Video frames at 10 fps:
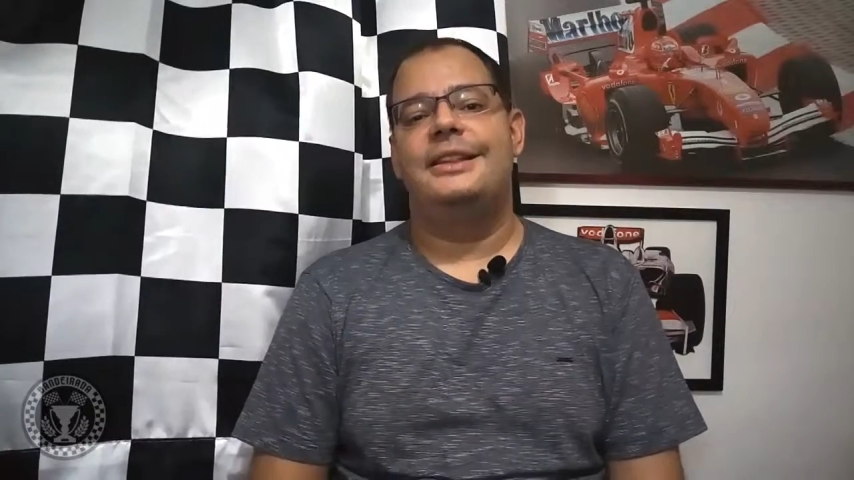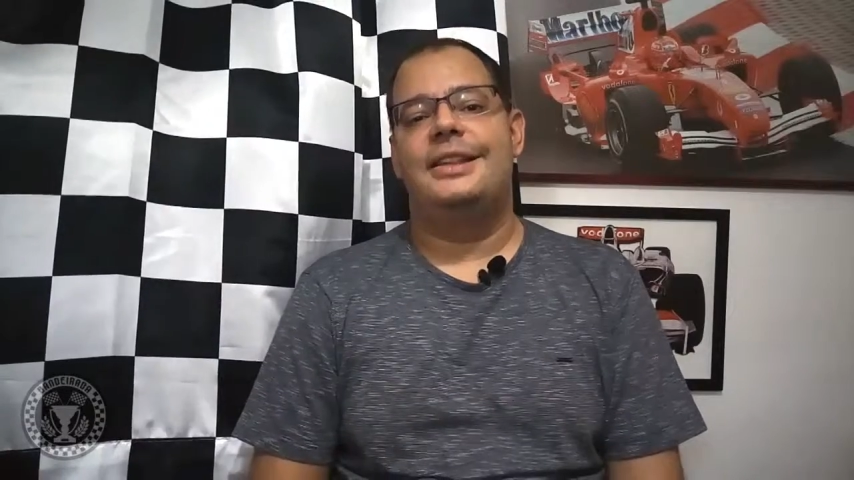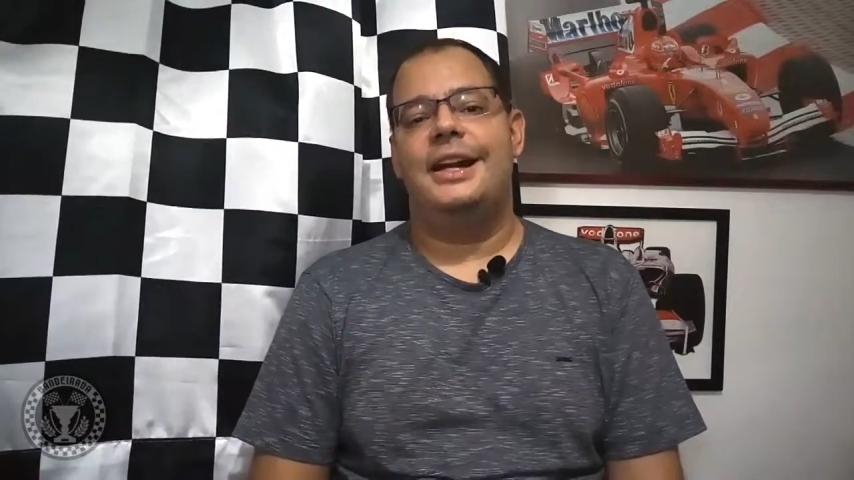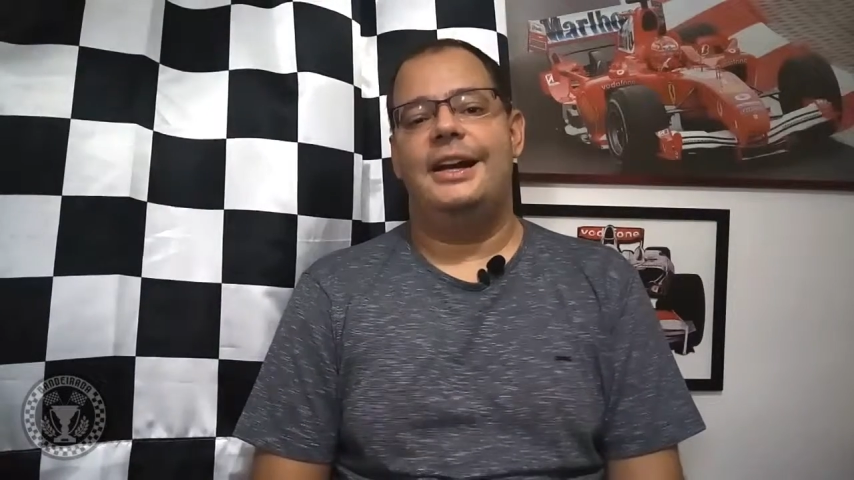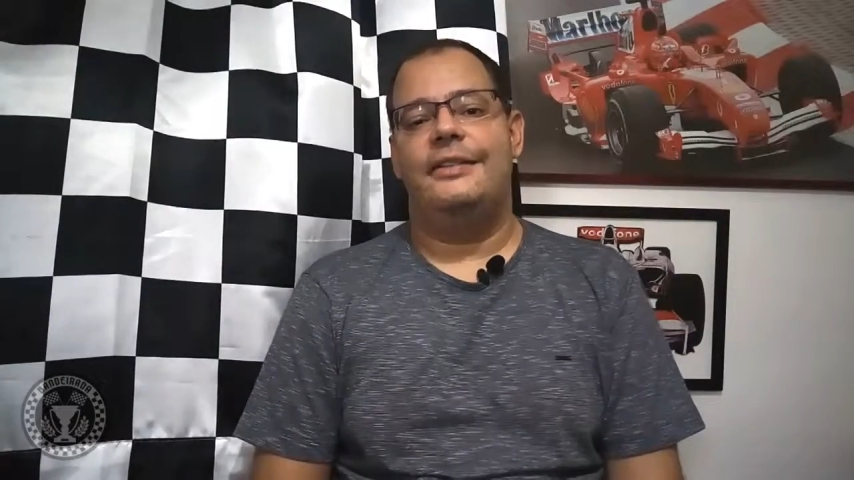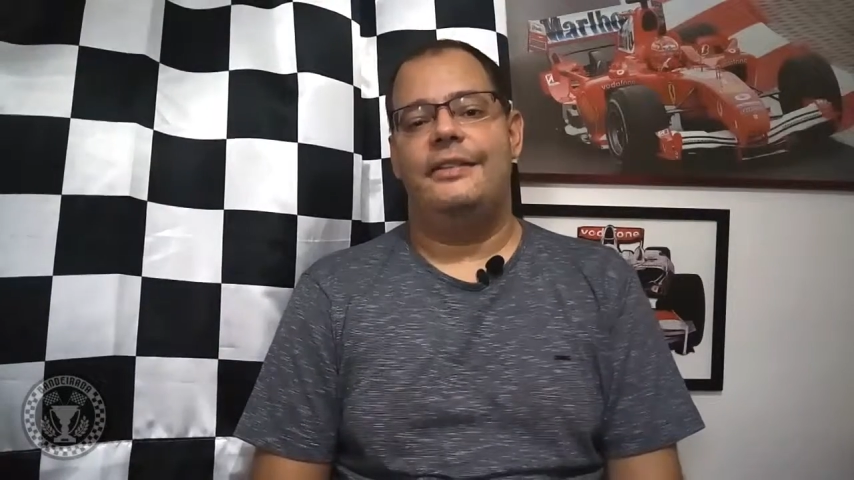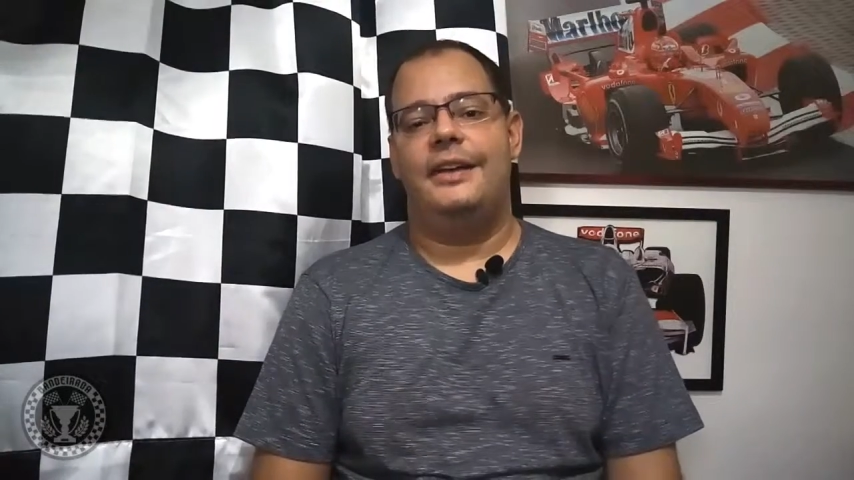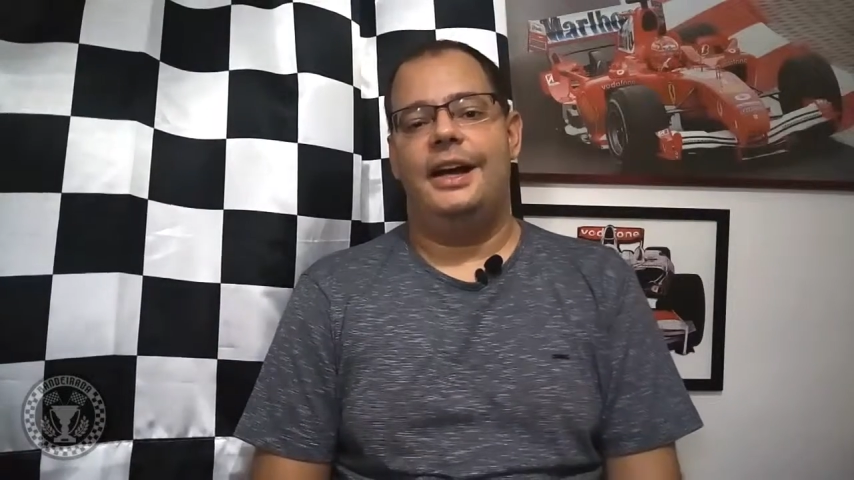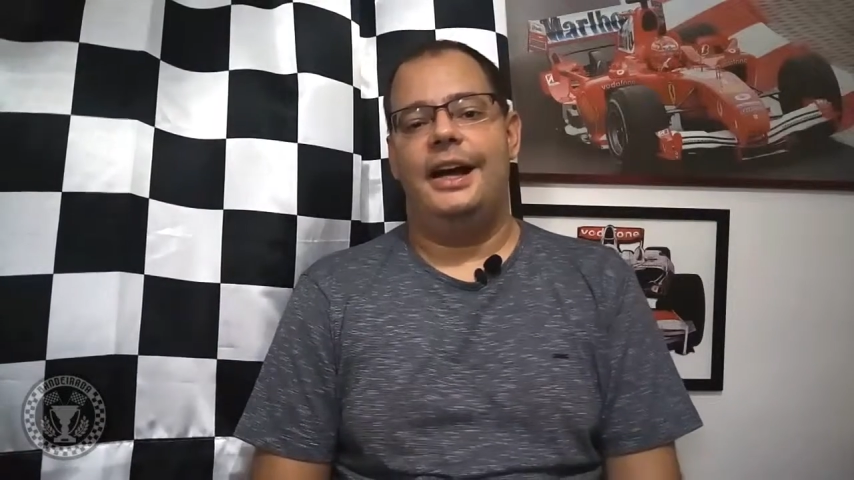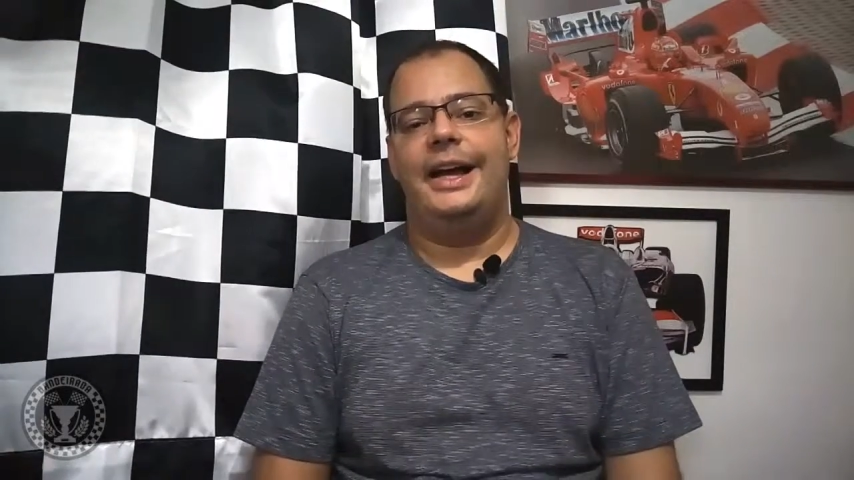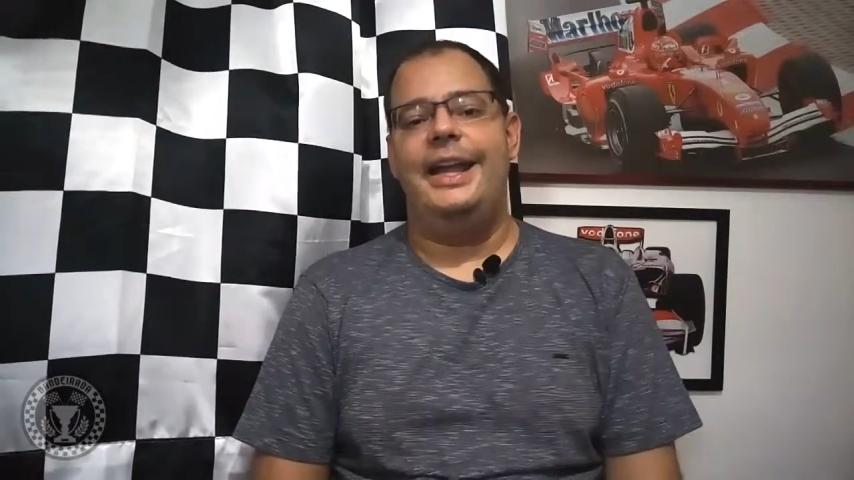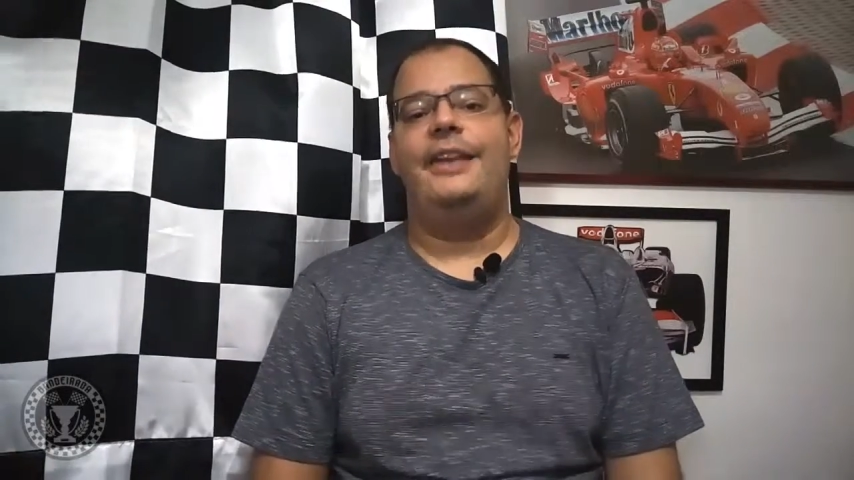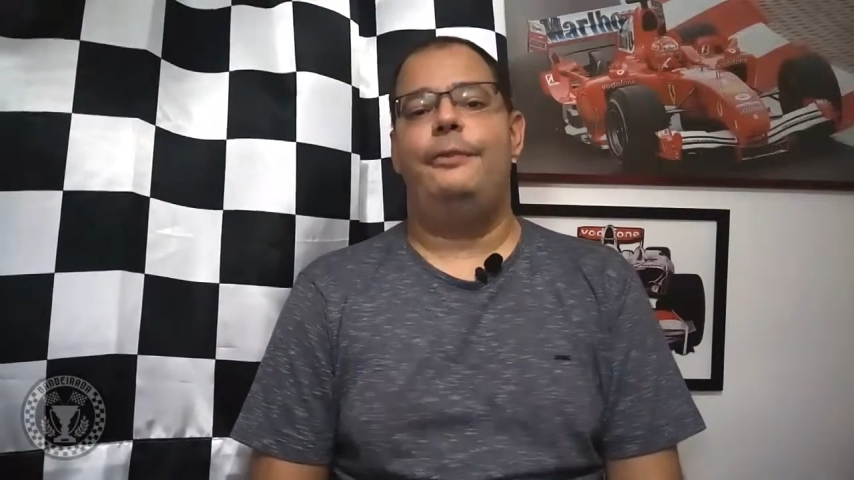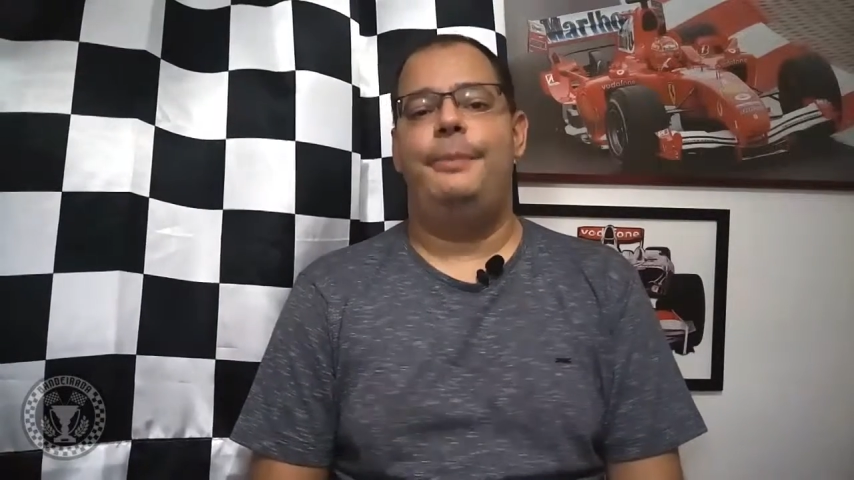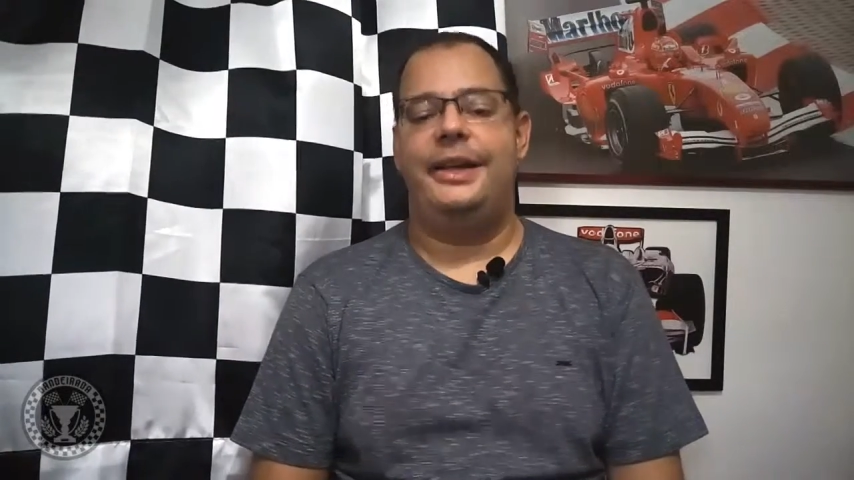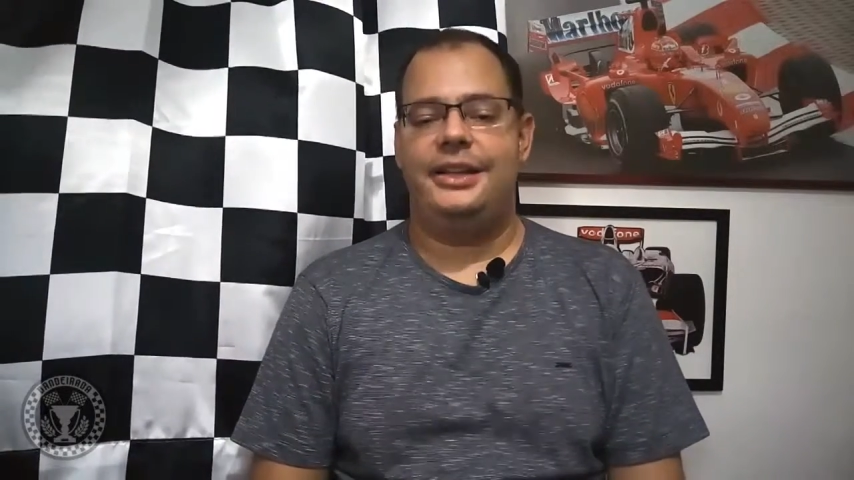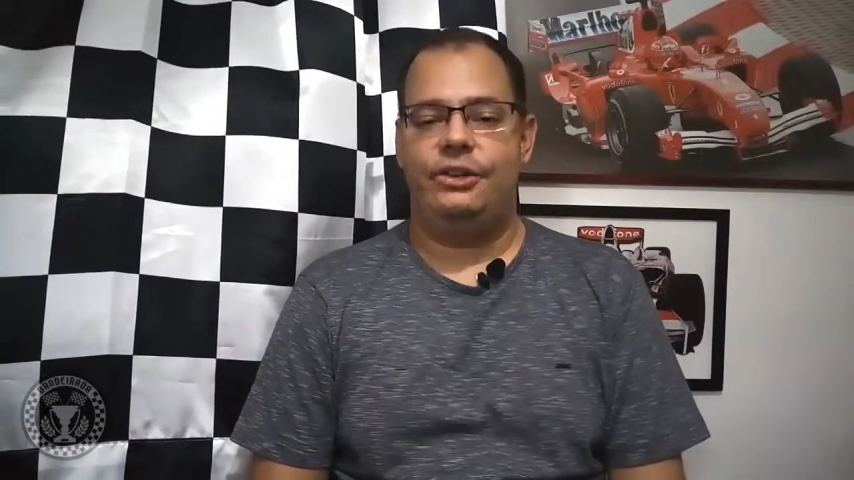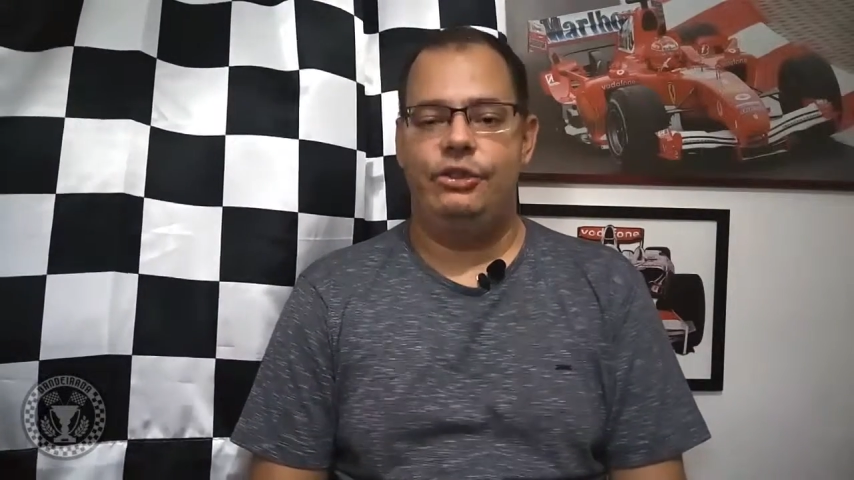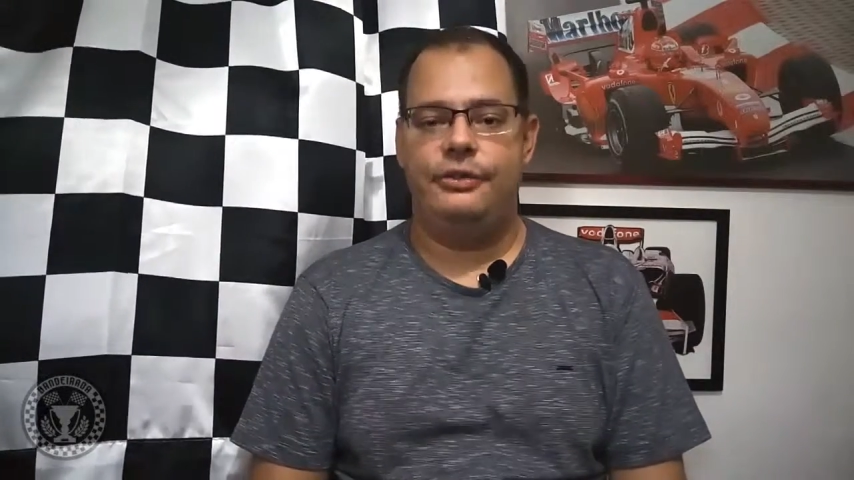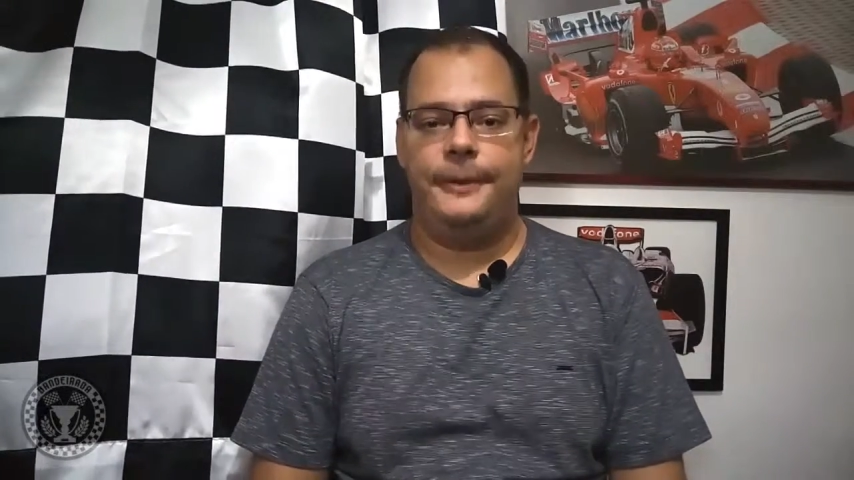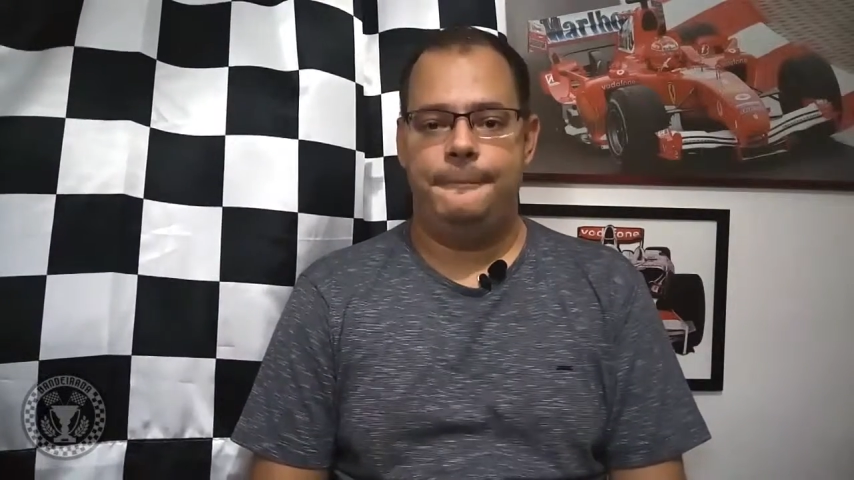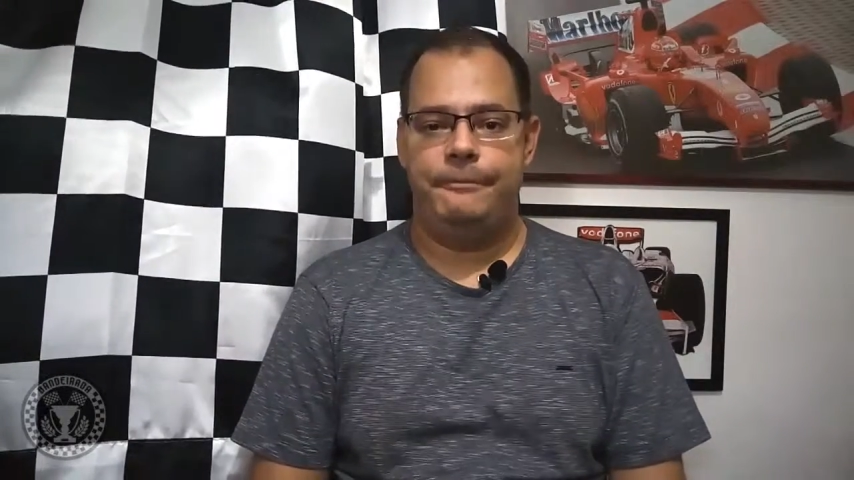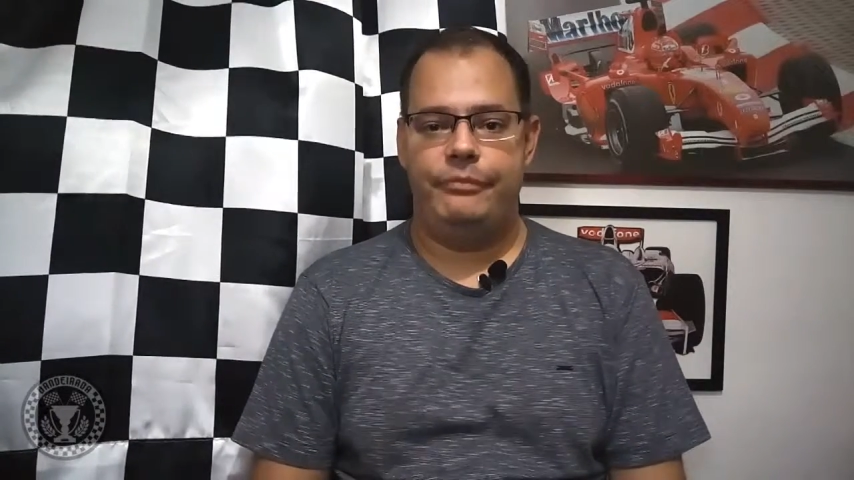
traz a expectativa